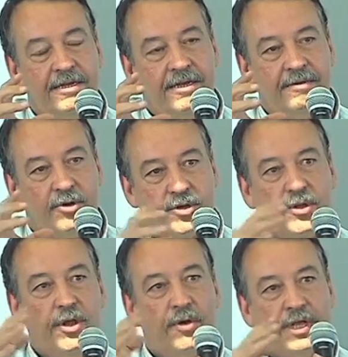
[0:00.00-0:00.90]
On
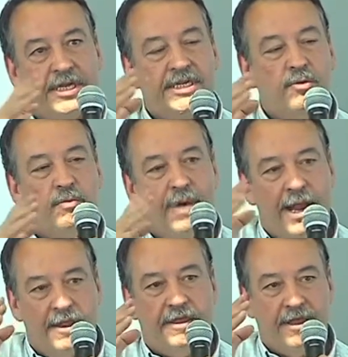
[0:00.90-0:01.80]
essaie.
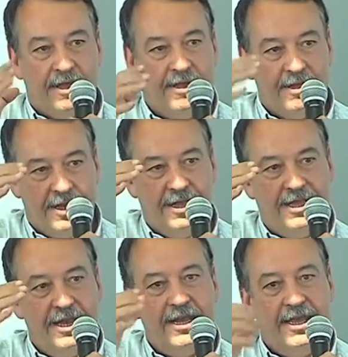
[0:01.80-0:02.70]
C'est pour cela
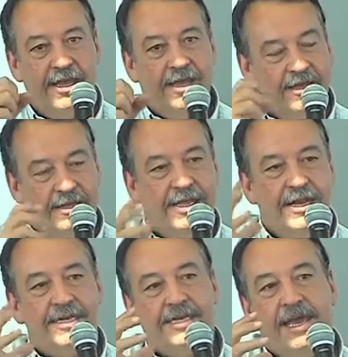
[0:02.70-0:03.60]
qu'il faut que
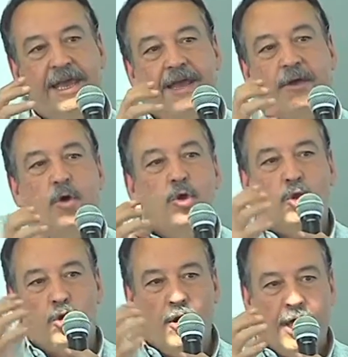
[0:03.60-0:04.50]
ce
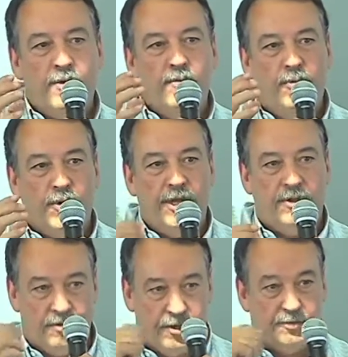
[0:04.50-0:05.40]
soit
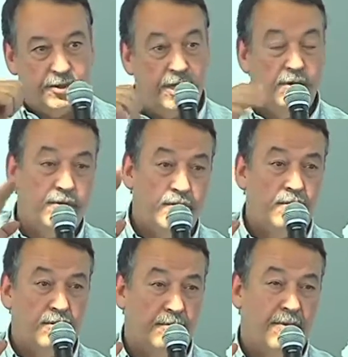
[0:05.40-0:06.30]
un
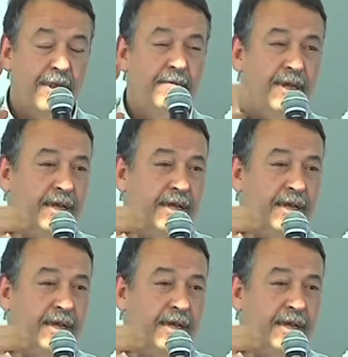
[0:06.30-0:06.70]
bilan.